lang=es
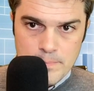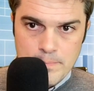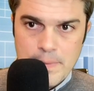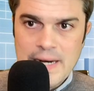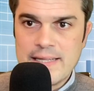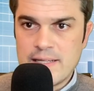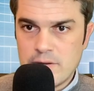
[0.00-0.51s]

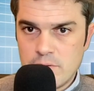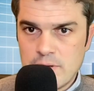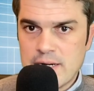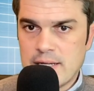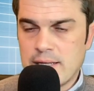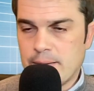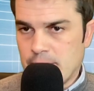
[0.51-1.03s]
para tener una
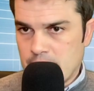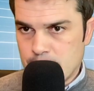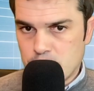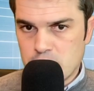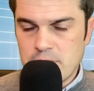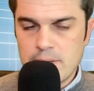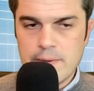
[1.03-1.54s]
rentabilidad
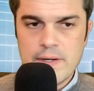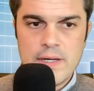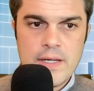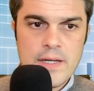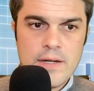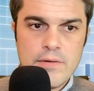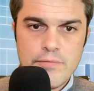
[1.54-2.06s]
positiva en
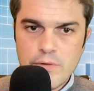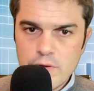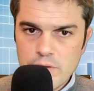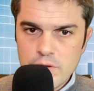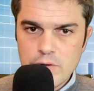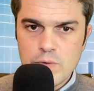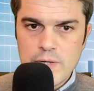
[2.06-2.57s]
el
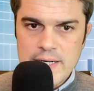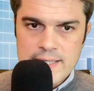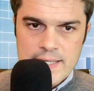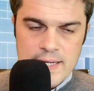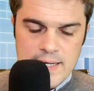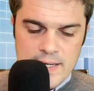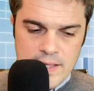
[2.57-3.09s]
fondo, en tu
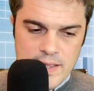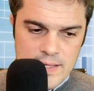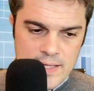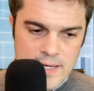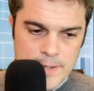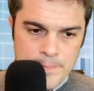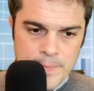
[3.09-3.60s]
cartera,
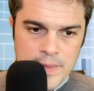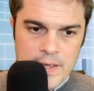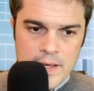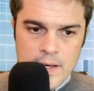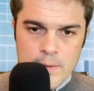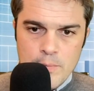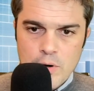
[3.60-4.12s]
etc.
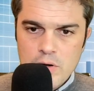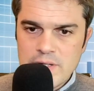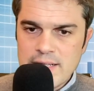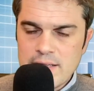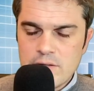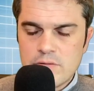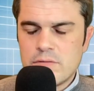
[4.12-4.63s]
Por lo
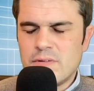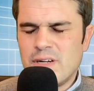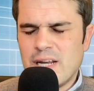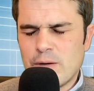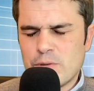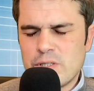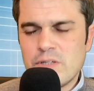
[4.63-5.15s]
tanto,
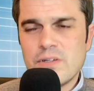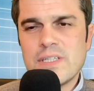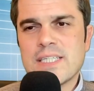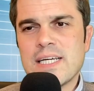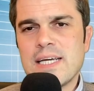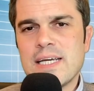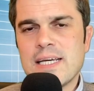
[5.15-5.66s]
la cuestión
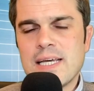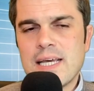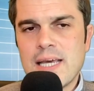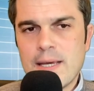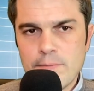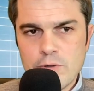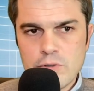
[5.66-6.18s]
es que
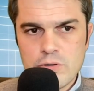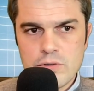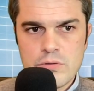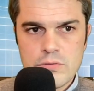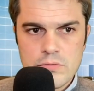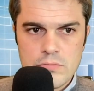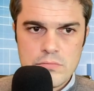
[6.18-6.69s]
hemos
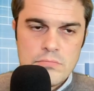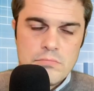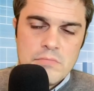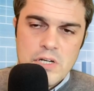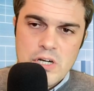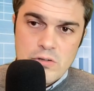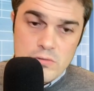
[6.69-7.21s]

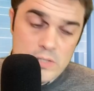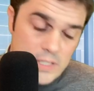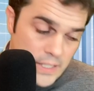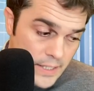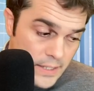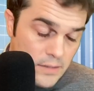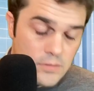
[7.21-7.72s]

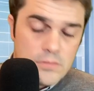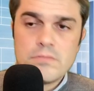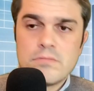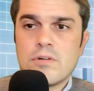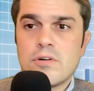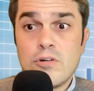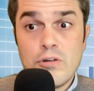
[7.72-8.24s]
conseguido
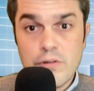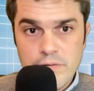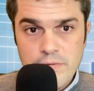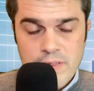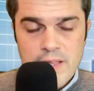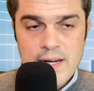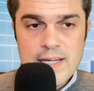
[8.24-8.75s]
con lo
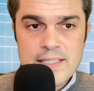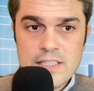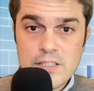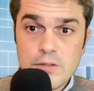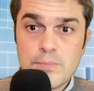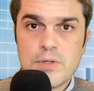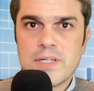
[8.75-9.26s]
difícil que es
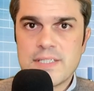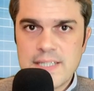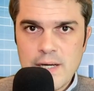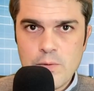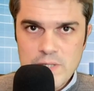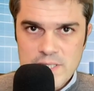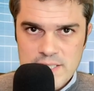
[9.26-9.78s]
esto, porque es que
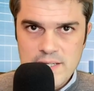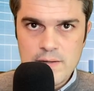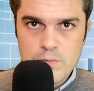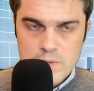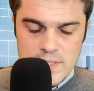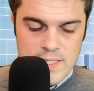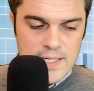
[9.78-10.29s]
cuesta,
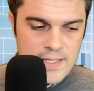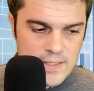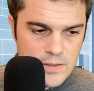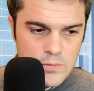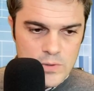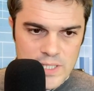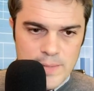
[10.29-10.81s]
cuesta,
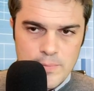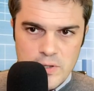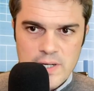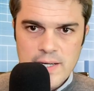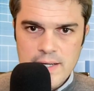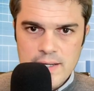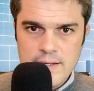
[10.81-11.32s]
cuesta
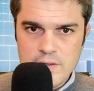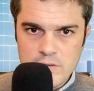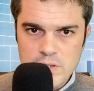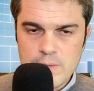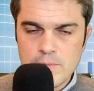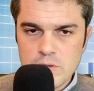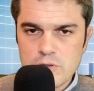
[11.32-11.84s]
porque
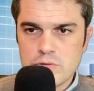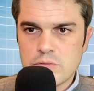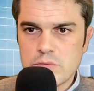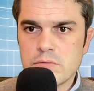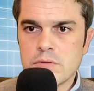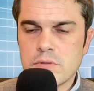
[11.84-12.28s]
nos hemos,